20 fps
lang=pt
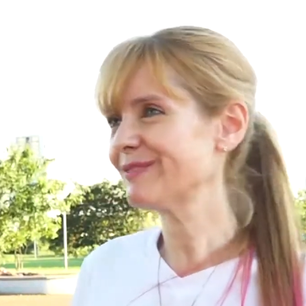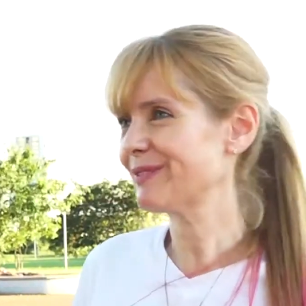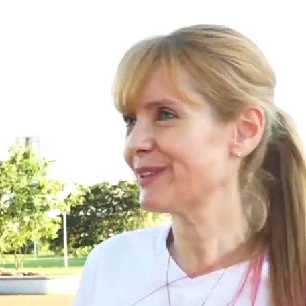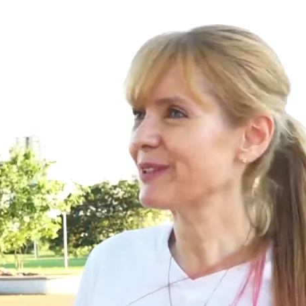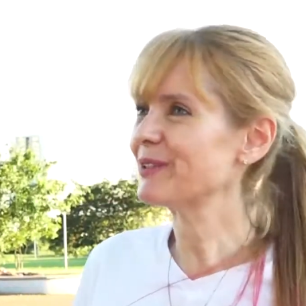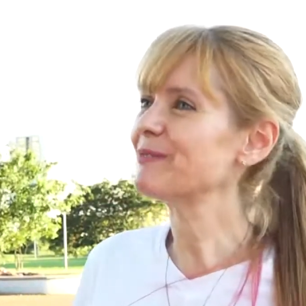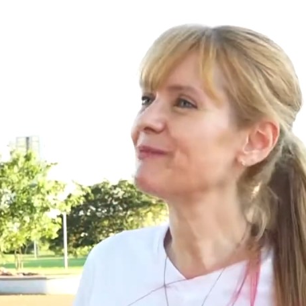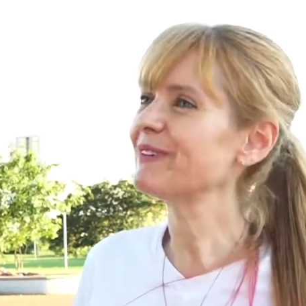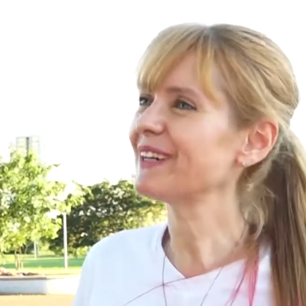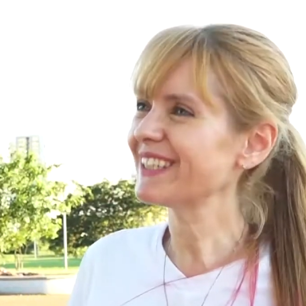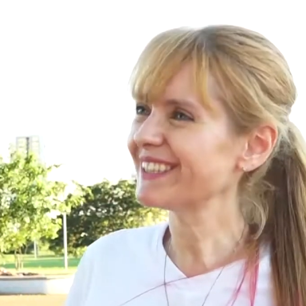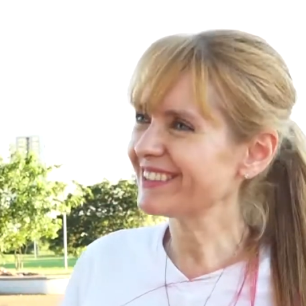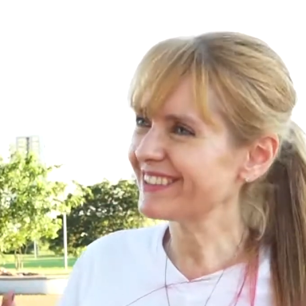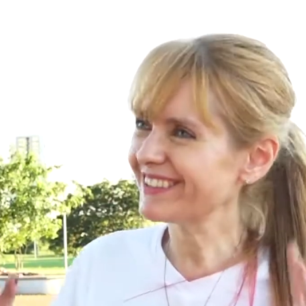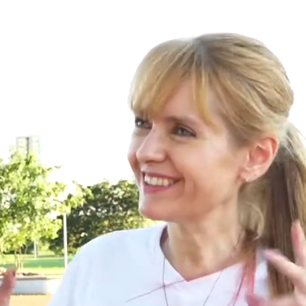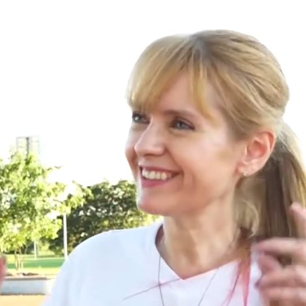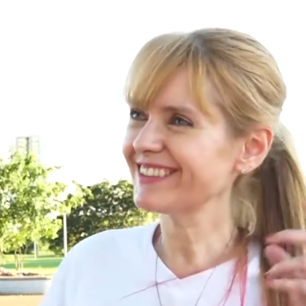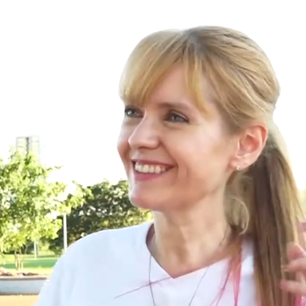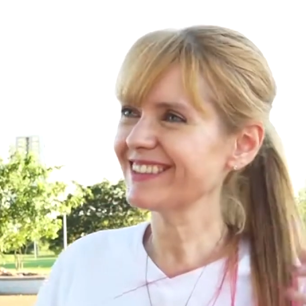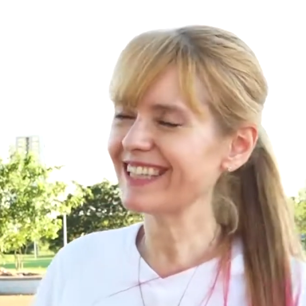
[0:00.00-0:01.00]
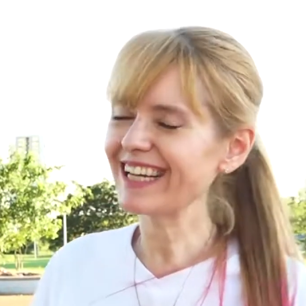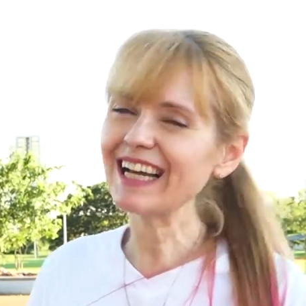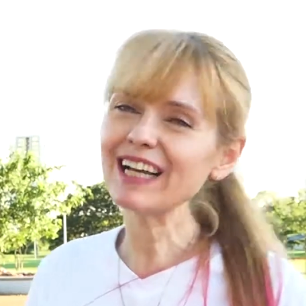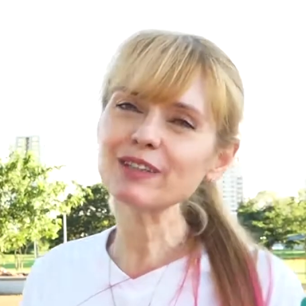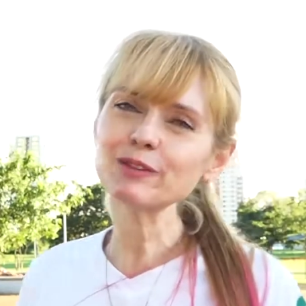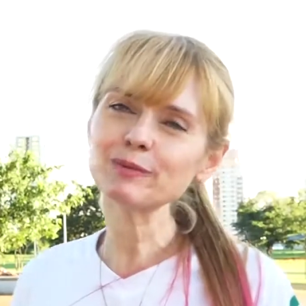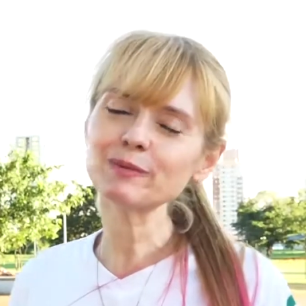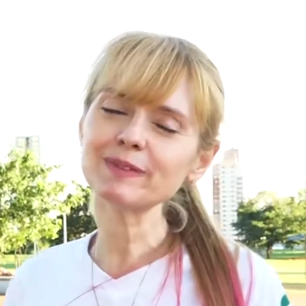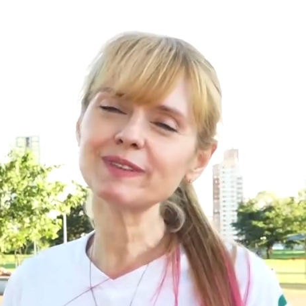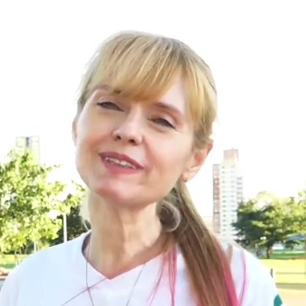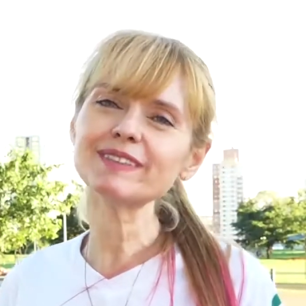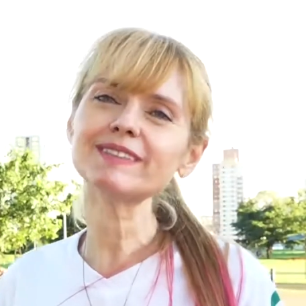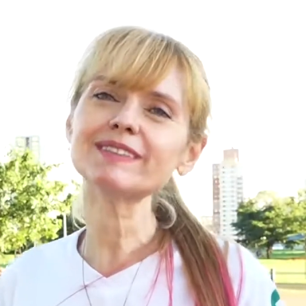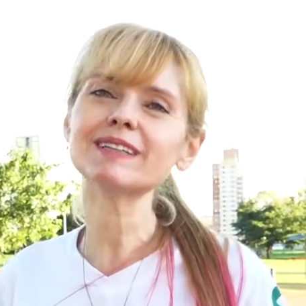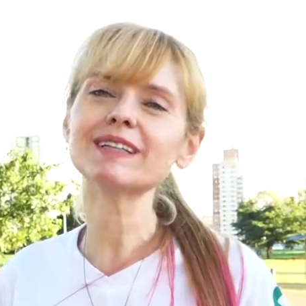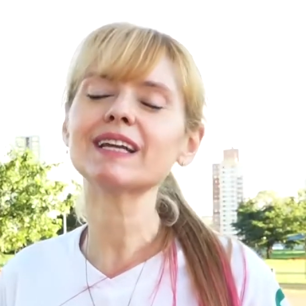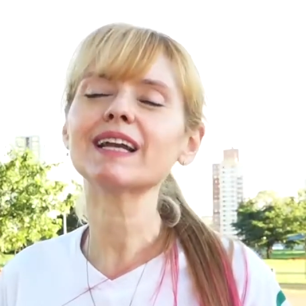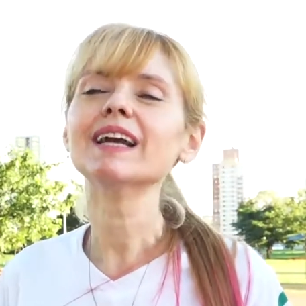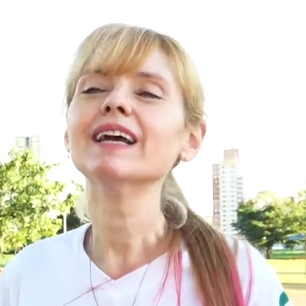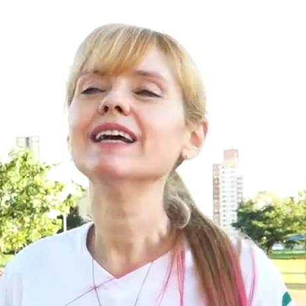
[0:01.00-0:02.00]
preocupadas entre aspas,
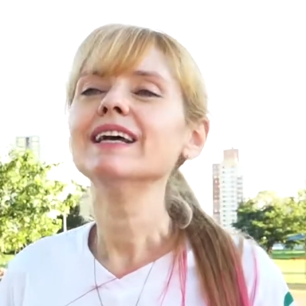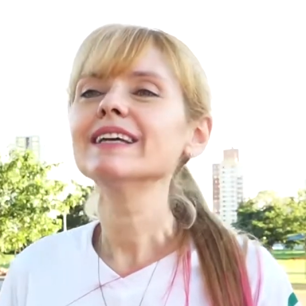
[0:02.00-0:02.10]
assim,